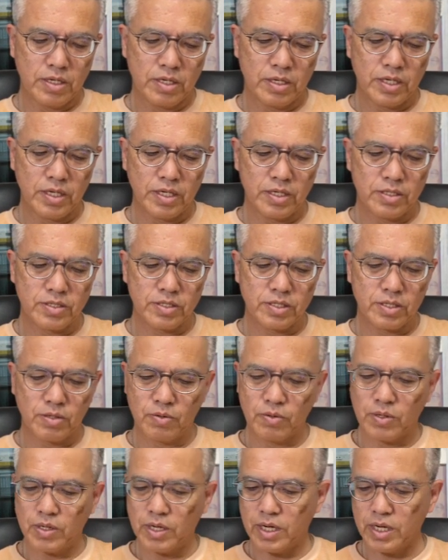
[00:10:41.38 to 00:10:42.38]
連写
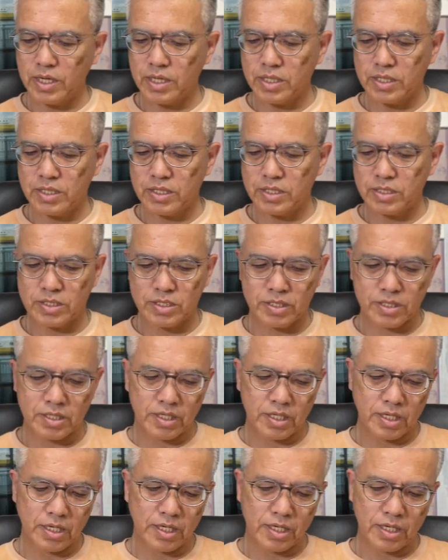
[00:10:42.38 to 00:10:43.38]
をハイにし
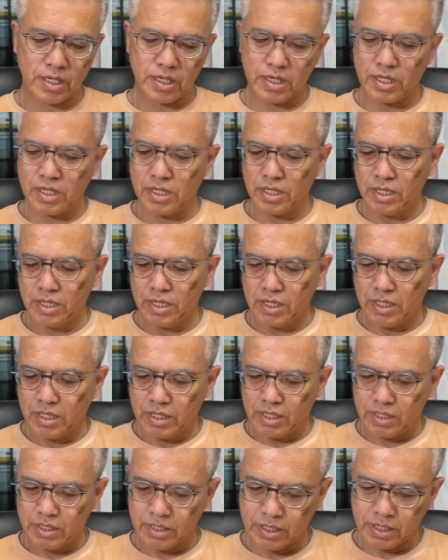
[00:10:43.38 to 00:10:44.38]
て、
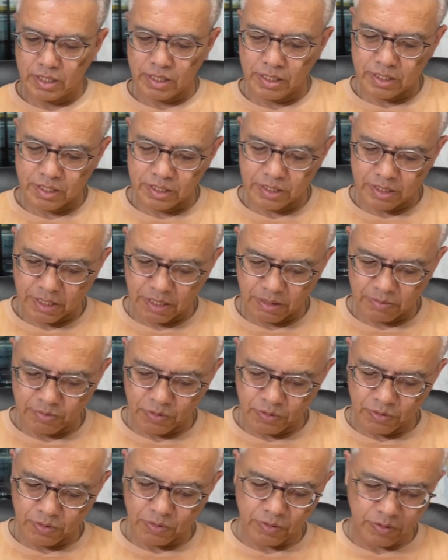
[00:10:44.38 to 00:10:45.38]
で、しか
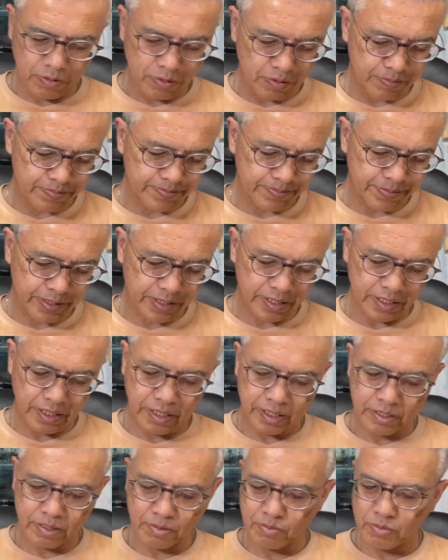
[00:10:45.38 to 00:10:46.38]
も、
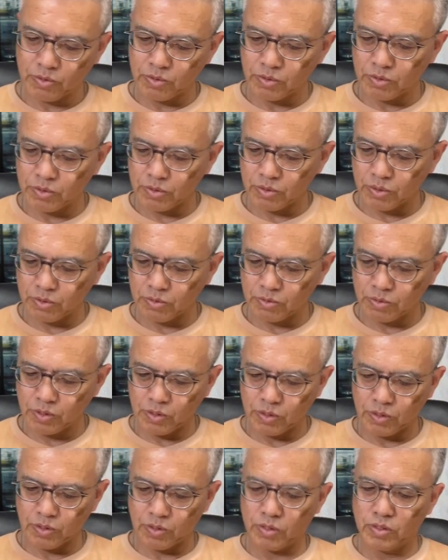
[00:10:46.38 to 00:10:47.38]
モード
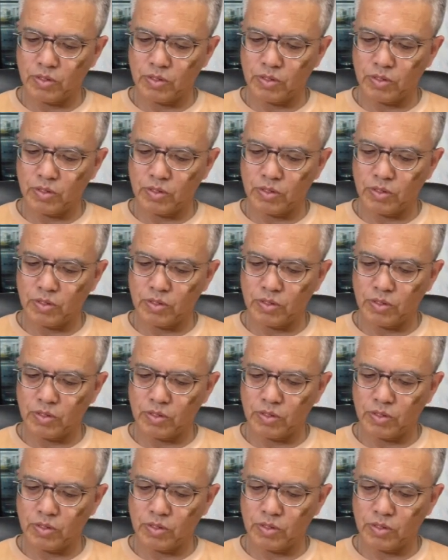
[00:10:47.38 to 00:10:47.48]
を